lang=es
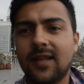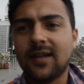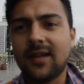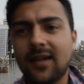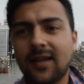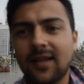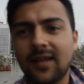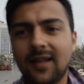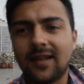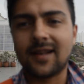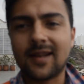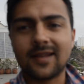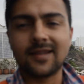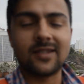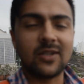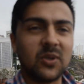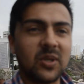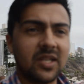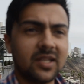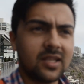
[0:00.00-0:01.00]
acá del
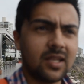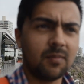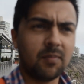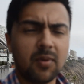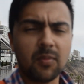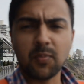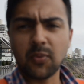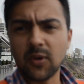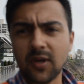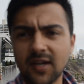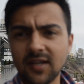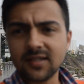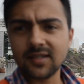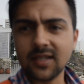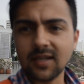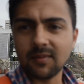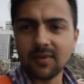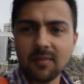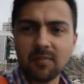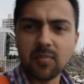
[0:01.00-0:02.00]
restaurante popular, se
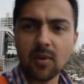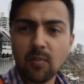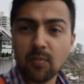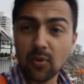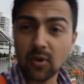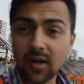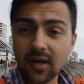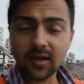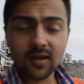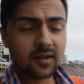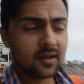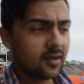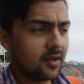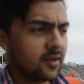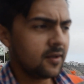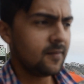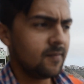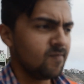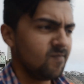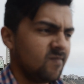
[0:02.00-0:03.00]
llama Popular.
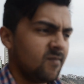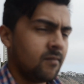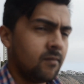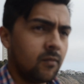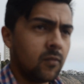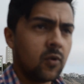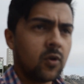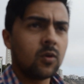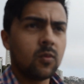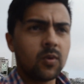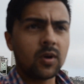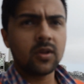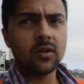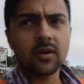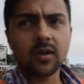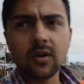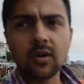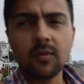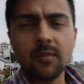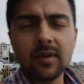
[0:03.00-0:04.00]
Muy bueno,
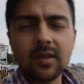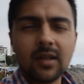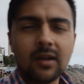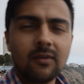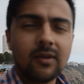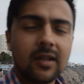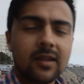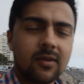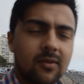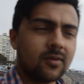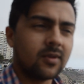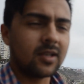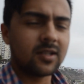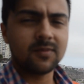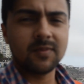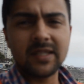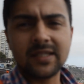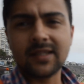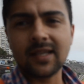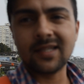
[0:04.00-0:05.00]
recomendable, tiene unas
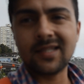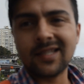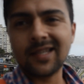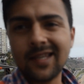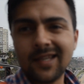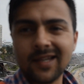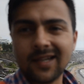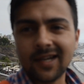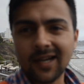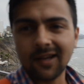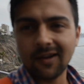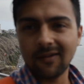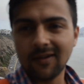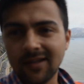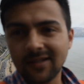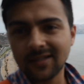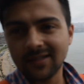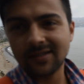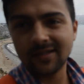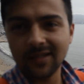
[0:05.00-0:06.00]
vistas
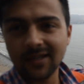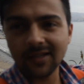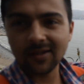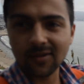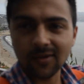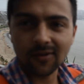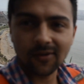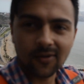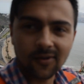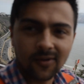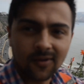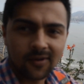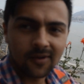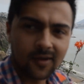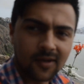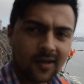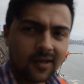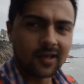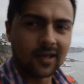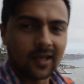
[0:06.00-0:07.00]
increíbles así de todo
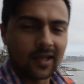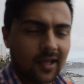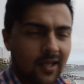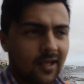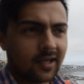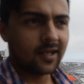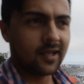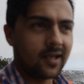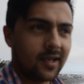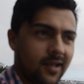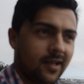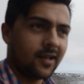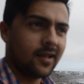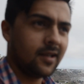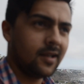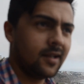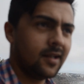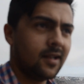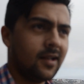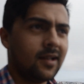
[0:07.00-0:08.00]
eh,
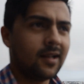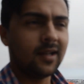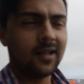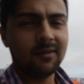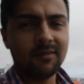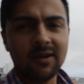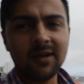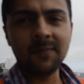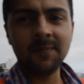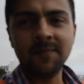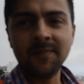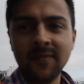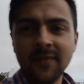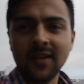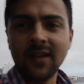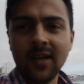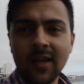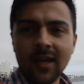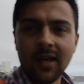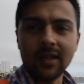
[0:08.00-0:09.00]
Lima,
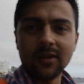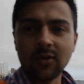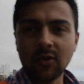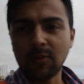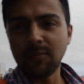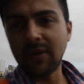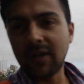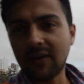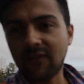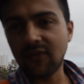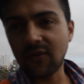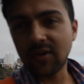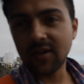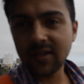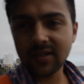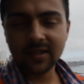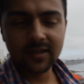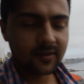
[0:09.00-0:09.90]
todo Miraflores.